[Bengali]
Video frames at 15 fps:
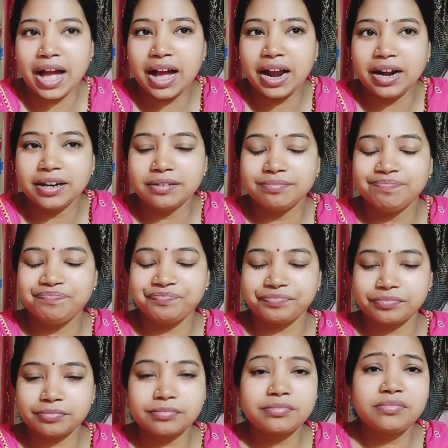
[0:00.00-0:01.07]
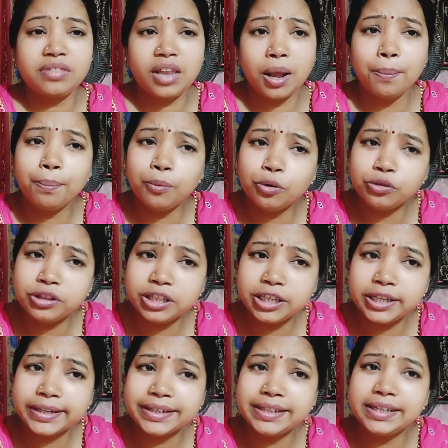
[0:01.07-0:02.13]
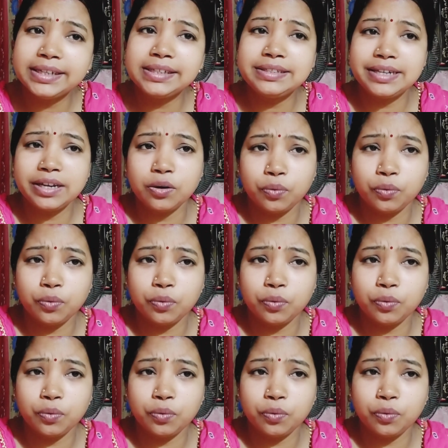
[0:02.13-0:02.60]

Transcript: আর মন্দিরাদি যে